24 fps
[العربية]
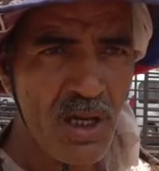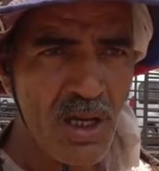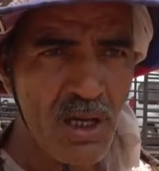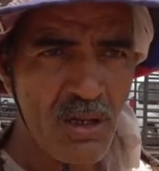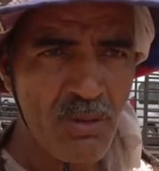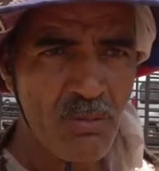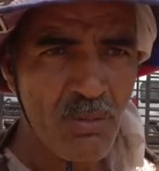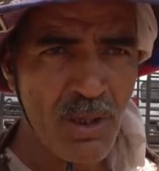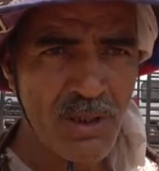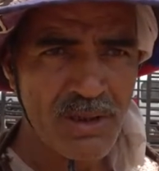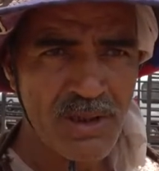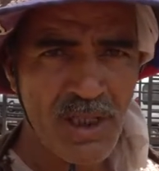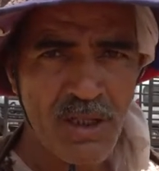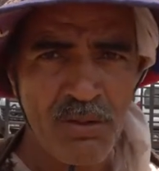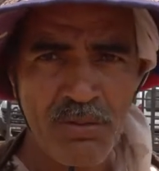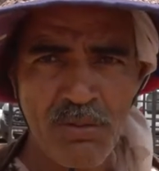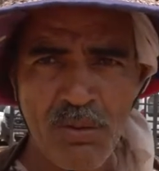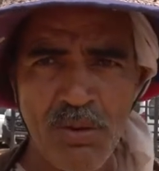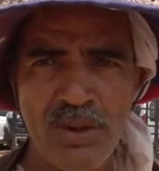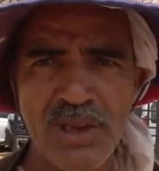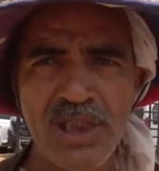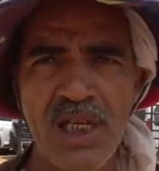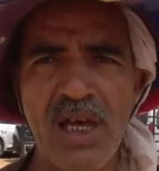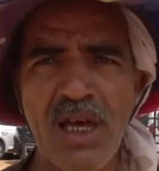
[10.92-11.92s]
المصاريف
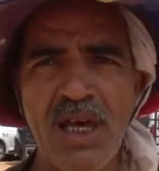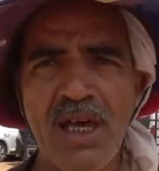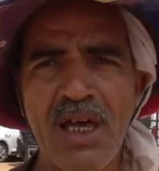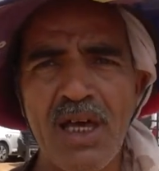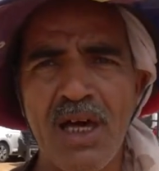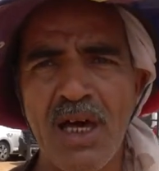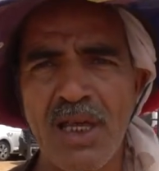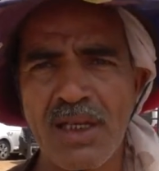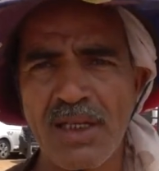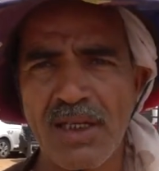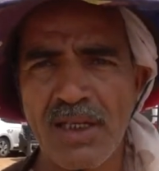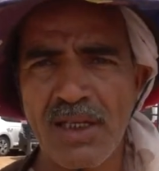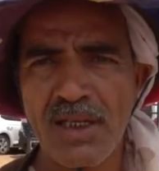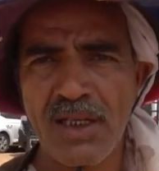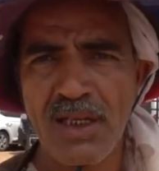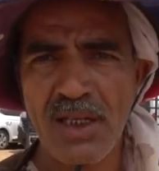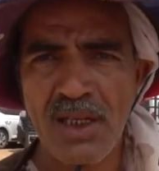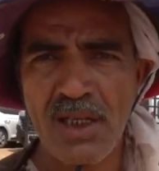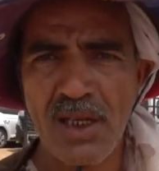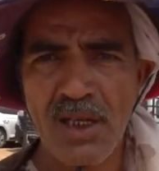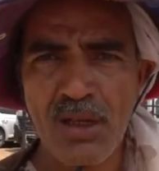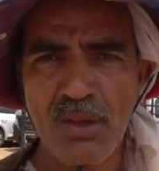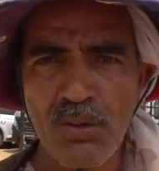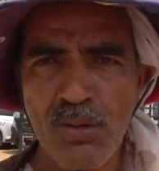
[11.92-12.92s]
كل شيء غالي
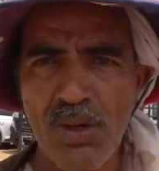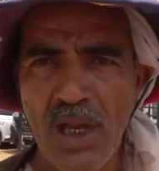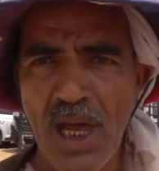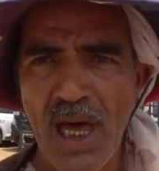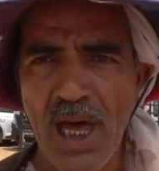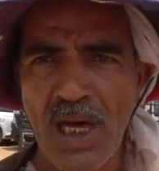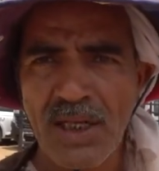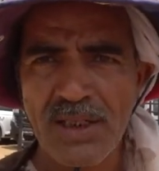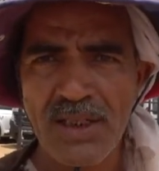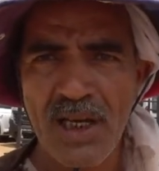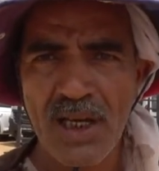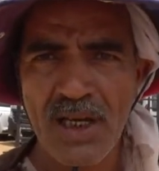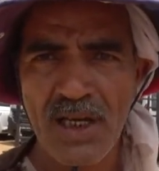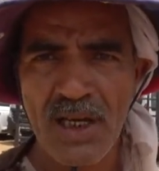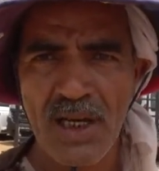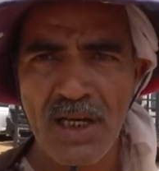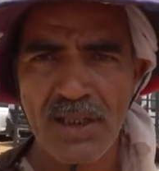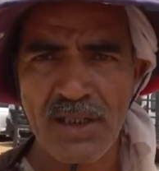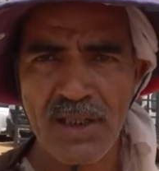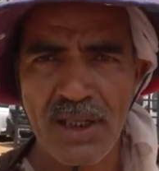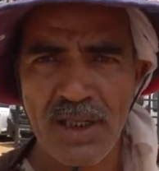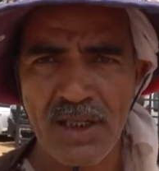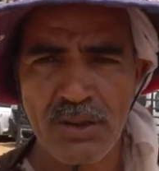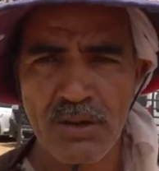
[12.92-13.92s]
كل حاجه
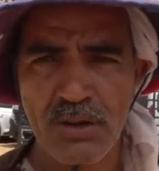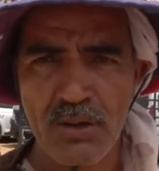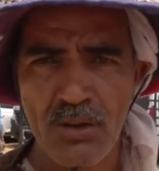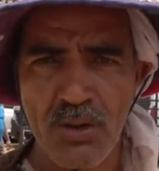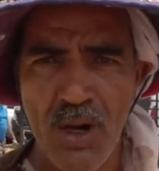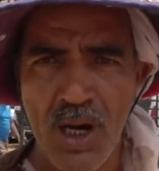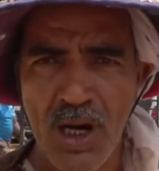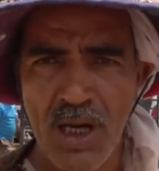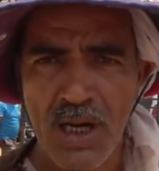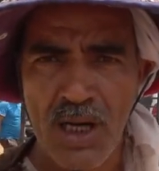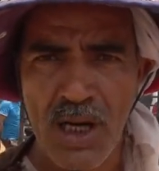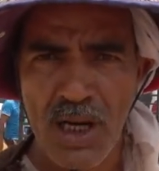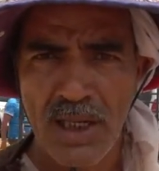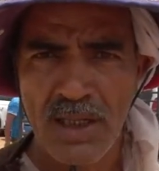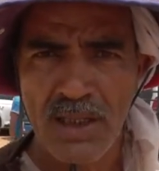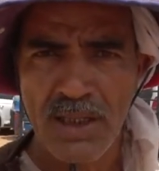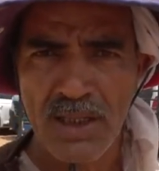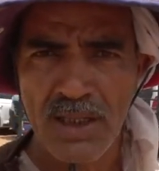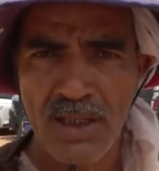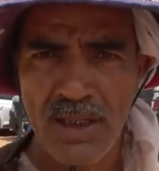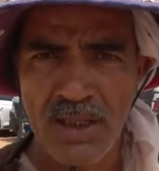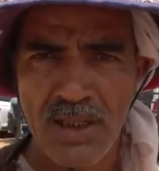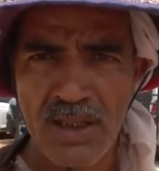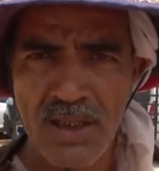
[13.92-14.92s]
غالي الدواء
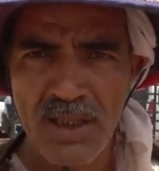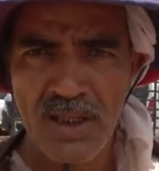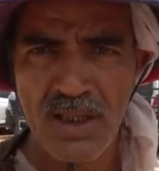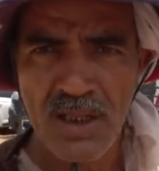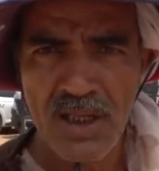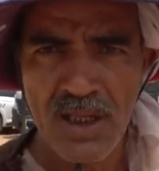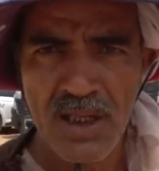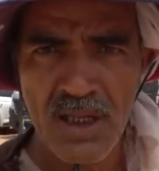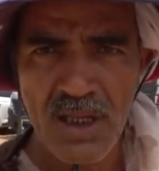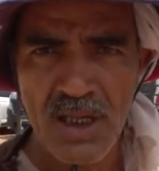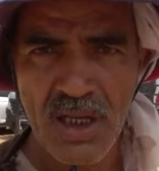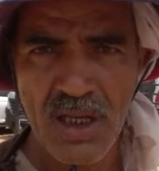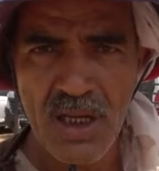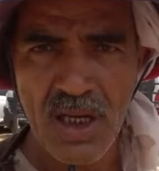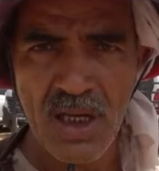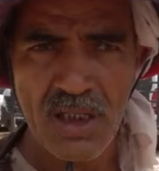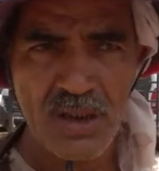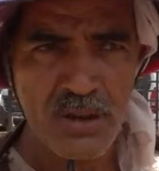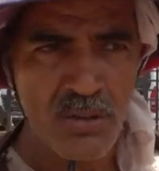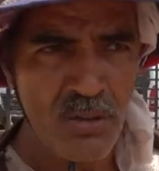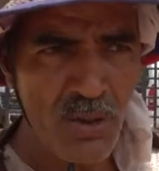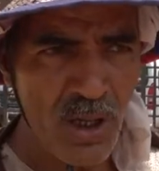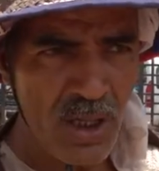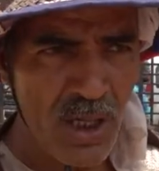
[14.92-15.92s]
غالي
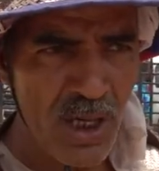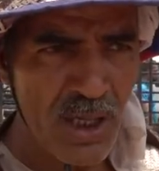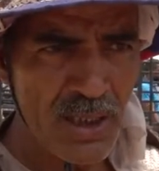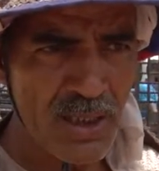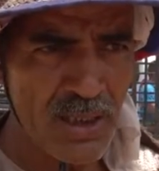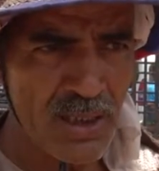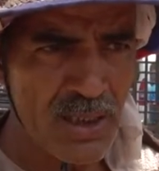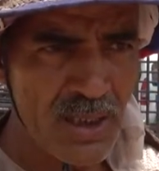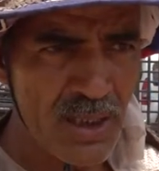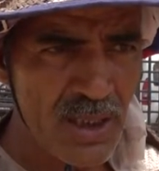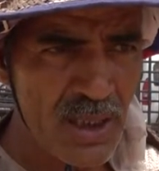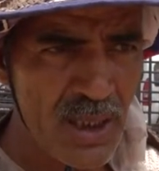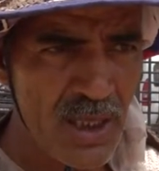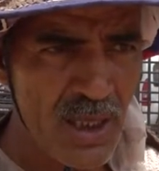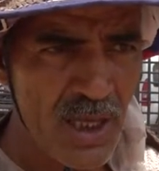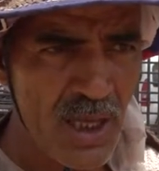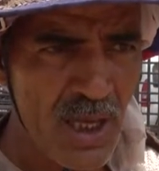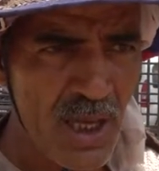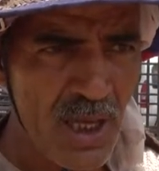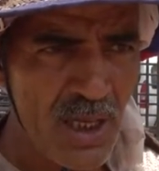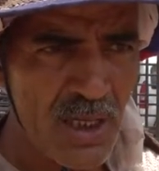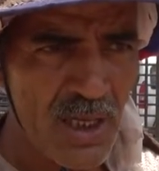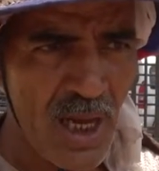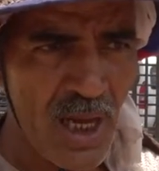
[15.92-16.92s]
الدواء غالي
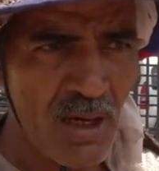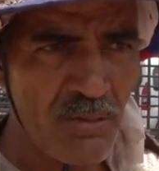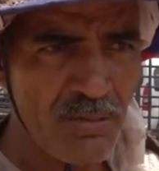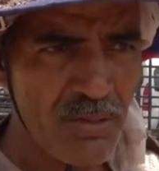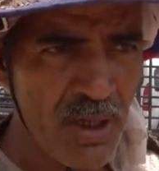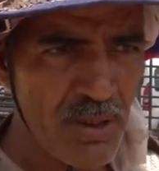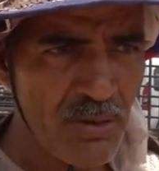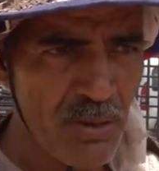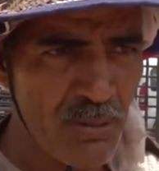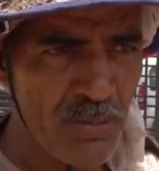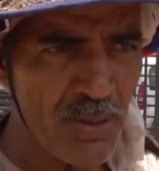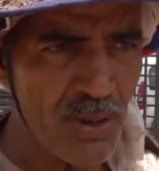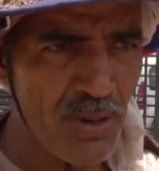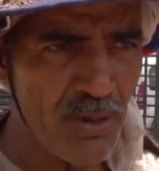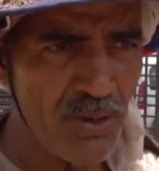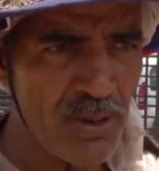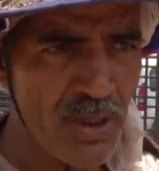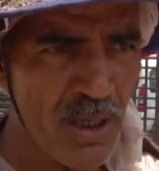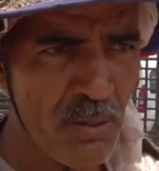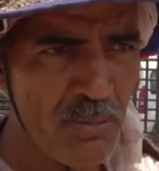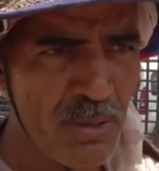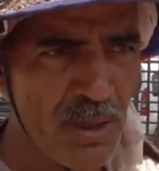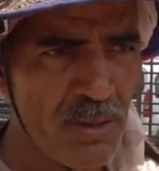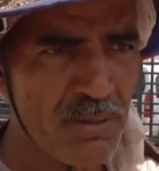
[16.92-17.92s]
العلف كانوا يبيعوا
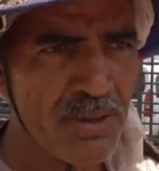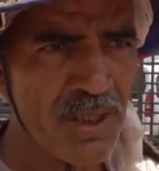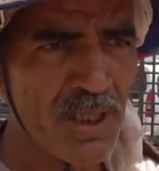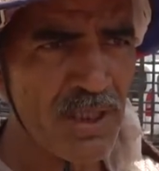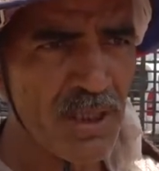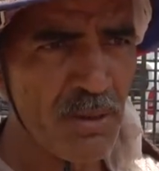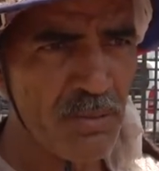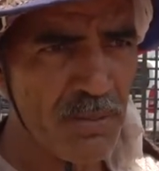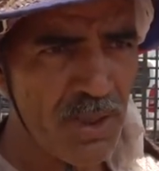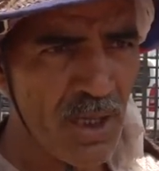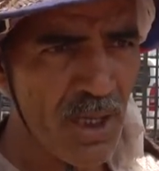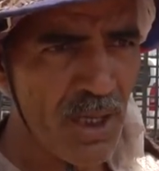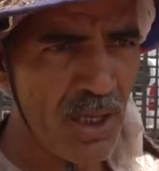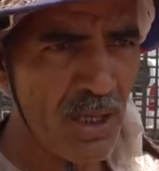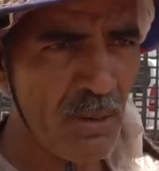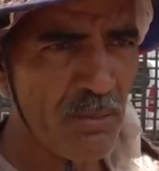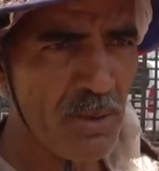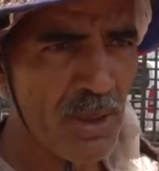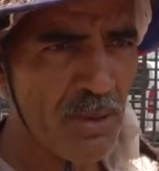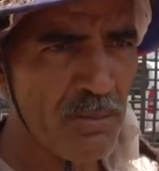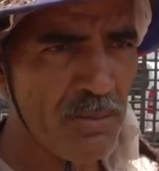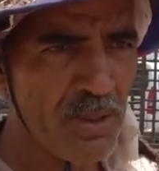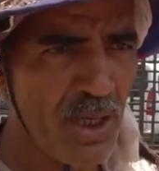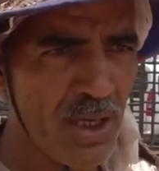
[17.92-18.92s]
لنا ب 300
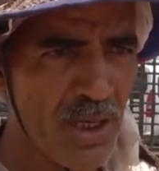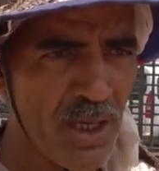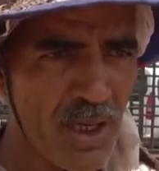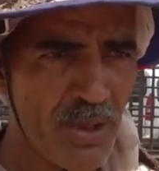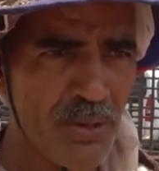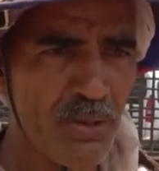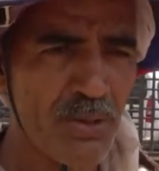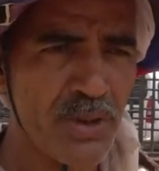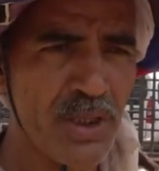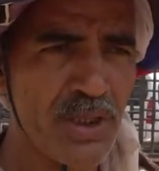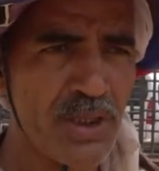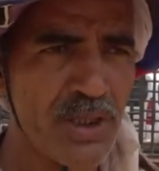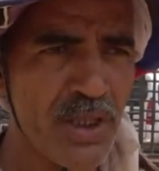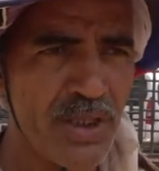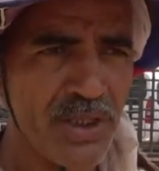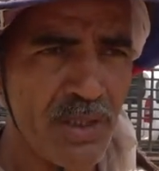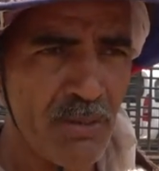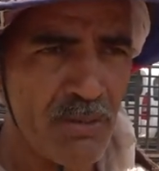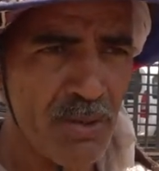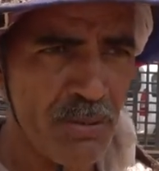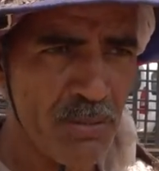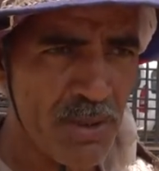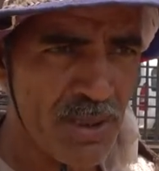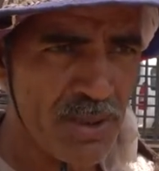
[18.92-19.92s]
400 راه دوك يدير
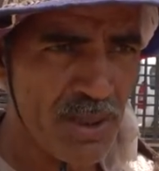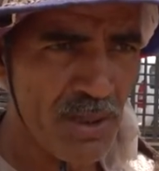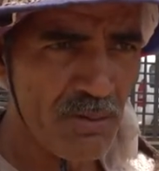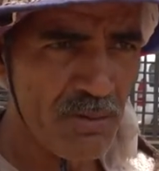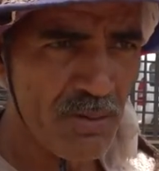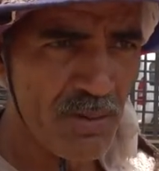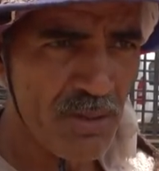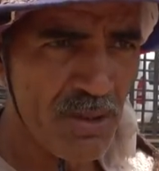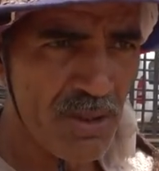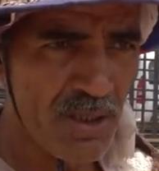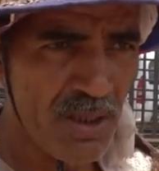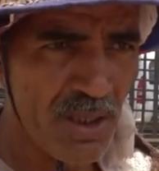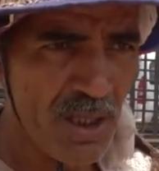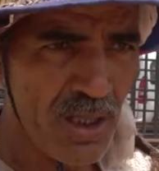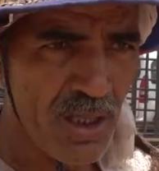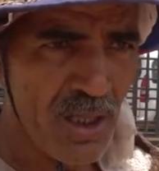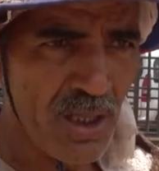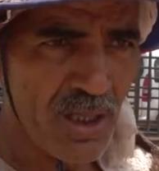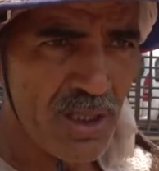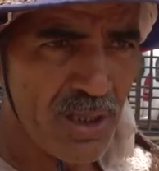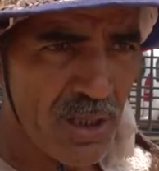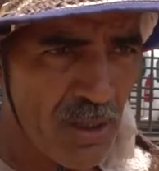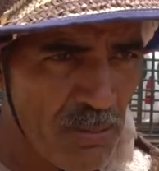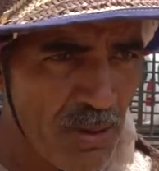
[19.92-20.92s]
800 800000
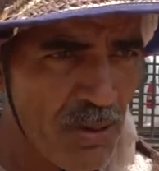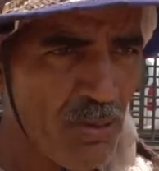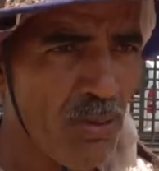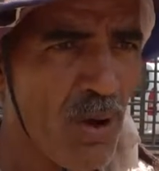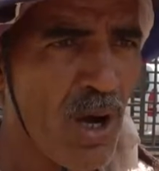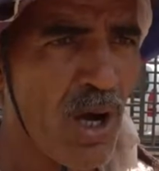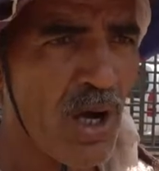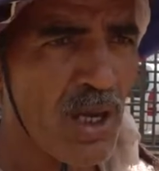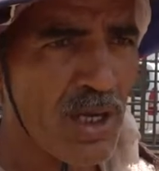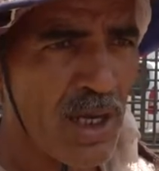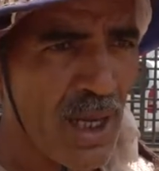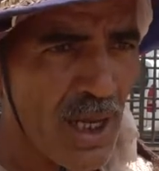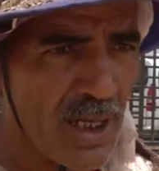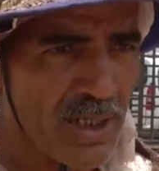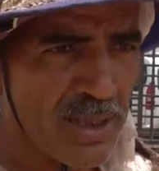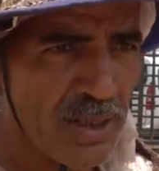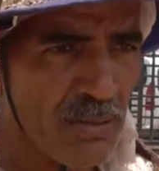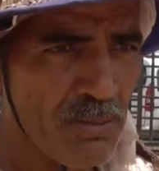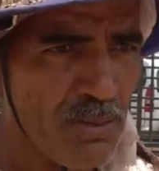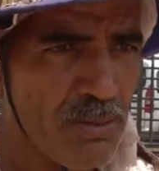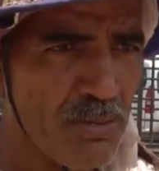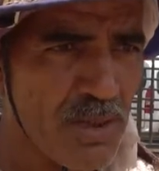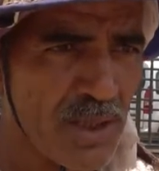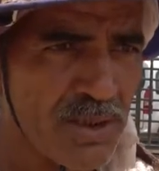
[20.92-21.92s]
800000 واه الحق
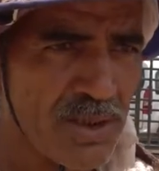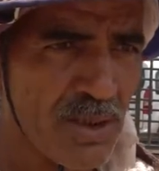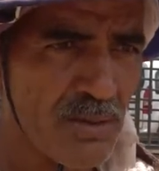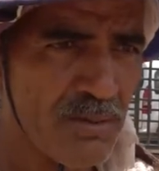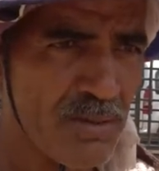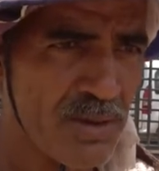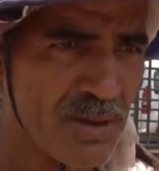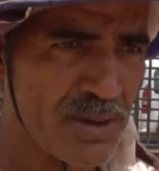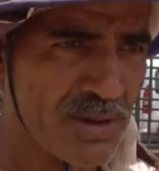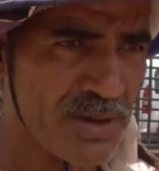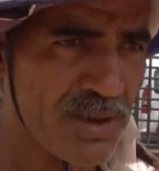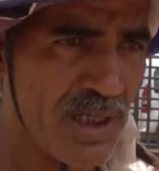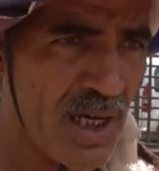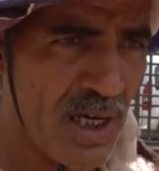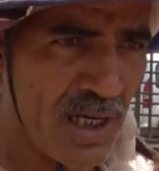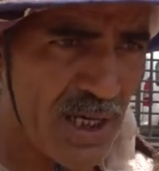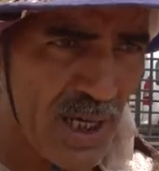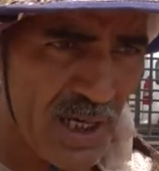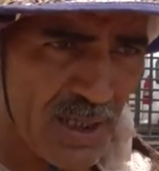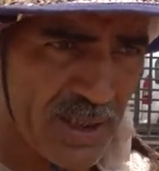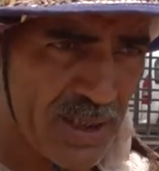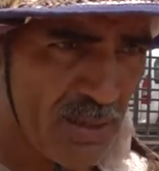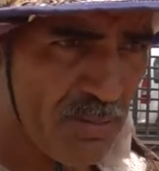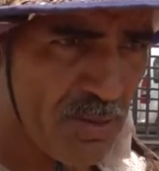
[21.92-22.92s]
800 الف الزرع
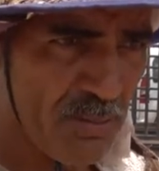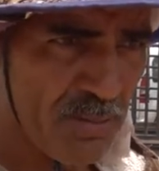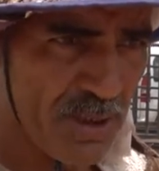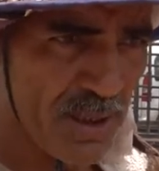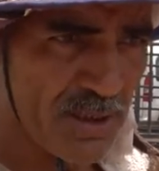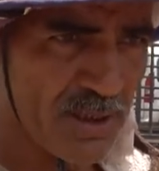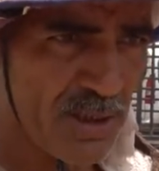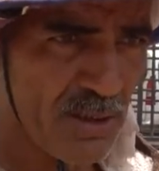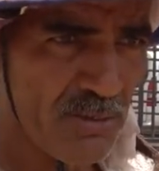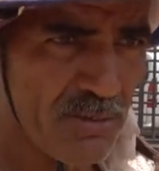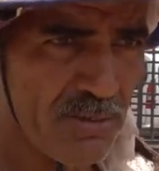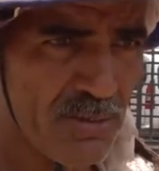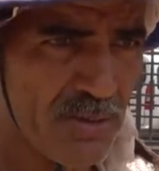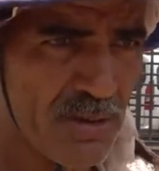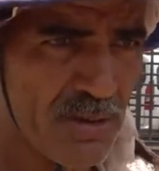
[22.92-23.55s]
الحق 800 الف